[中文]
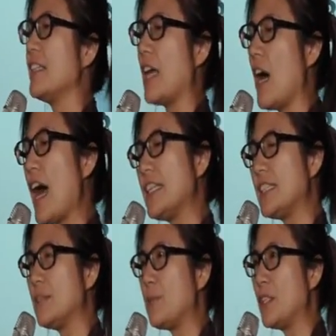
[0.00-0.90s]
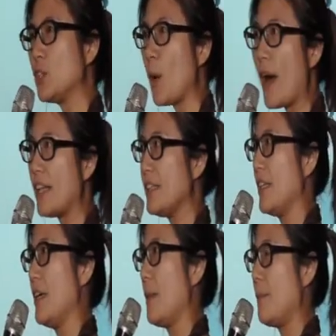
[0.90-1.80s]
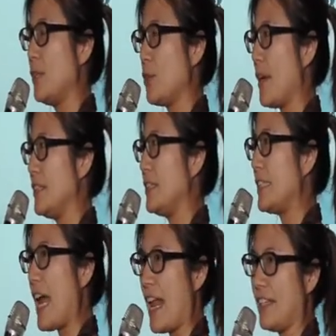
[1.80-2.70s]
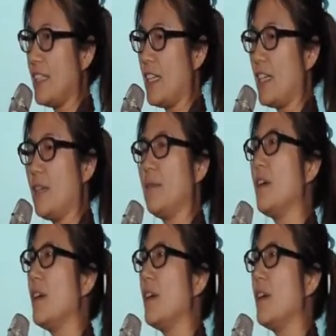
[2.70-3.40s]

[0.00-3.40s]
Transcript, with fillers: 然后它是冰川冰川下来的河，